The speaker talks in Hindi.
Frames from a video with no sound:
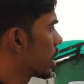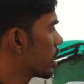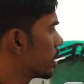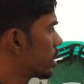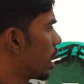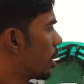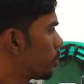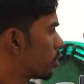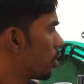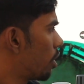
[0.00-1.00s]
रहेगी
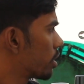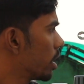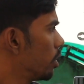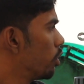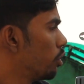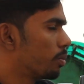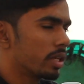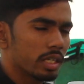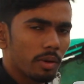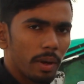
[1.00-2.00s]
थ्रू आउट दी लूप
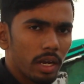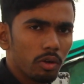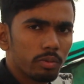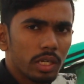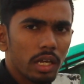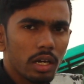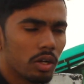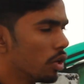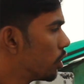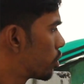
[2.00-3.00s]
ये जो हमारा लूप चलेगा
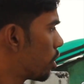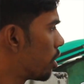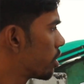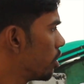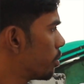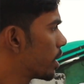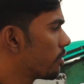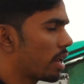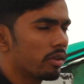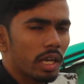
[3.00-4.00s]
थ्रू आउट दी लूप
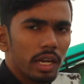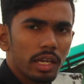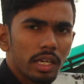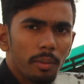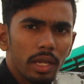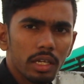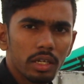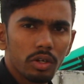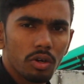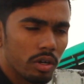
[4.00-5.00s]
ये वैल्यू क्या रहेगी हमारी
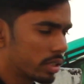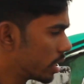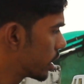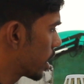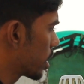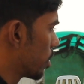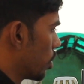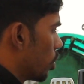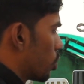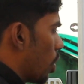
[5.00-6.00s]
कॉन्सटेंट रहेगी
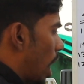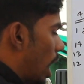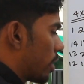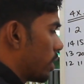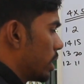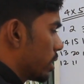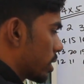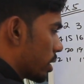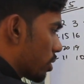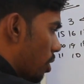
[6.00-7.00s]
तो आर वन
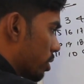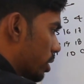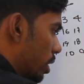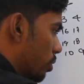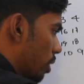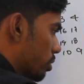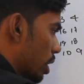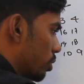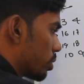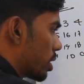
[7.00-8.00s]
कॉन्सटेंट हुआ
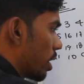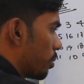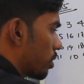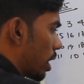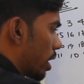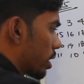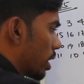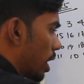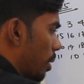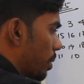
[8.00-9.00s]
उसके दूसरी हम लोग क्या रख
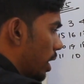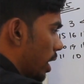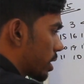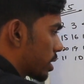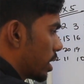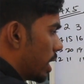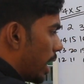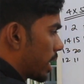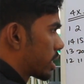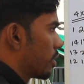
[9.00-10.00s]
देंगे यहाँ पे एक्स
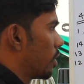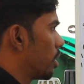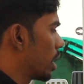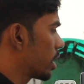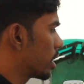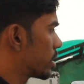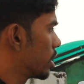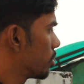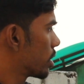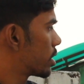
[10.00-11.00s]
एक्स की वैल्यू लगातार
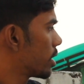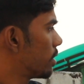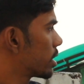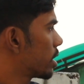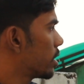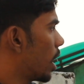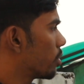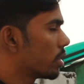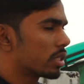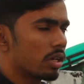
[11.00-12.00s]
चेंज होगी सी वन से
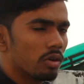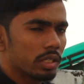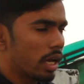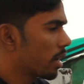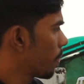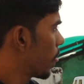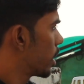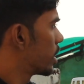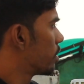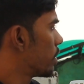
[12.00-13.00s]
स्टार्ट हुआ जीरो हो जाएगा
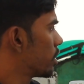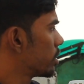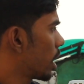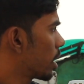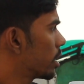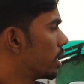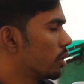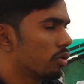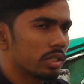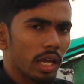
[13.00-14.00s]
देन वन हो जाएगा देन
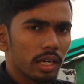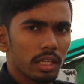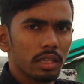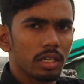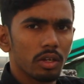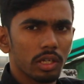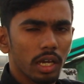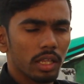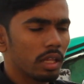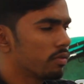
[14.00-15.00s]
टू हो जाएगा देन थ्री हो
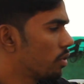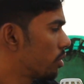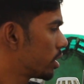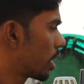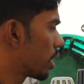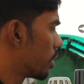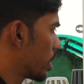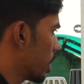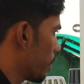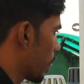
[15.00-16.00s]
जाएगा देन फोर हो जाएगा
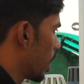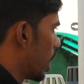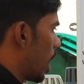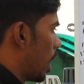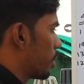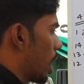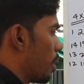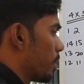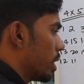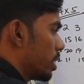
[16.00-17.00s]
ठीक है अब
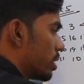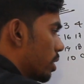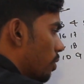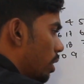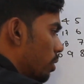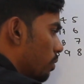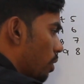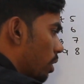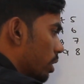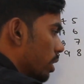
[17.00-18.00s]
यहाँ पे इज इक्वल टू
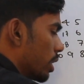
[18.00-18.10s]
वॉट